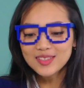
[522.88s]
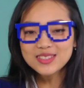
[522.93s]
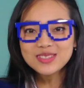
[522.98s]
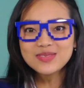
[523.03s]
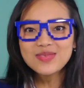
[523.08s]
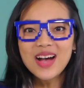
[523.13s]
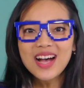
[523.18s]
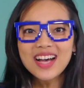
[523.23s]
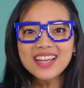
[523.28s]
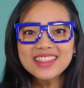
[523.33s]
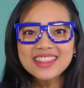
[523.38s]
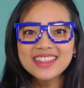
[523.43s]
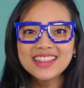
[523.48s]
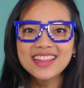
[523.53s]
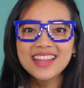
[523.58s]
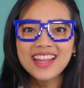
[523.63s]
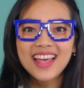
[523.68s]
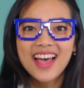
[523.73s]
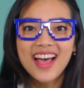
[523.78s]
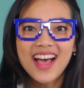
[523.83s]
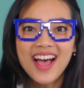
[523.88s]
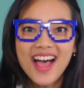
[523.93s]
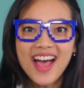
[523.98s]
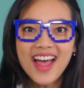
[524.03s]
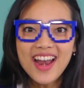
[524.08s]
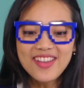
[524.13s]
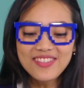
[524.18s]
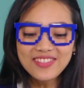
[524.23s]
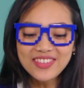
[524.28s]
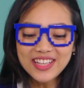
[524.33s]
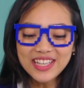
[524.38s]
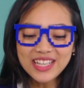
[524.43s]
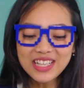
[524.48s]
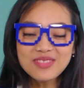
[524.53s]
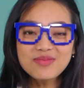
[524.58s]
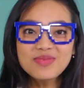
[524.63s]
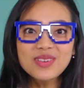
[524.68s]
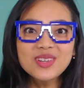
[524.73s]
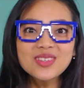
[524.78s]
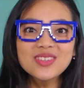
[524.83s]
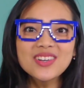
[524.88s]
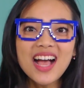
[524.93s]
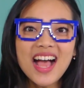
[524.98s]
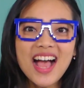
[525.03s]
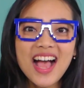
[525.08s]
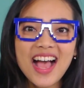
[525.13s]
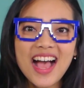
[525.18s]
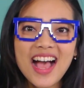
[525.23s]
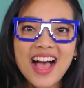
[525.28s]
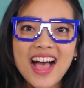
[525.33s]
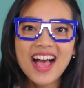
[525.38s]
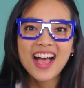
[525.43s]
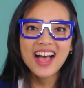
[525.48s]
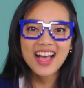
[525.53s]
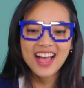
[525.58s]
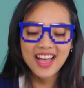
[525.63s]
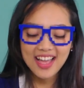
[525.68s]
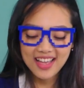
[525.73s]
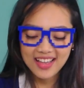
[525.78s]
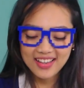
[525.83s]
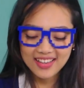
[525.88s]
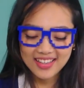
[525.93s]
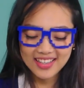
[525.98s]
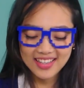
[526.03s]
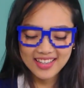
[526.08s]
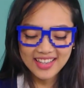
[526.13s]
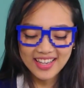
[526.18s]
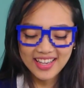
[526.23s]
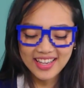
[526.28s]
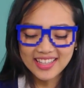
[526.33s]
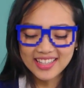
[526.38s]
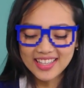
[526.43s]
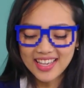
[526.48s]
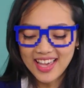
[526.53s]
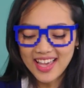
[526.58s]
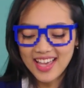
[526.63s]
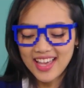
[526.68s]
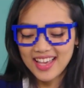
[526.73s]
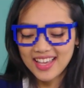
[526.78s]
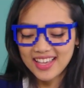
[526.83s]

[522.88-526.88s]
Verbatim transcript: lucu banget. Ada boneka beruang. Kayaknya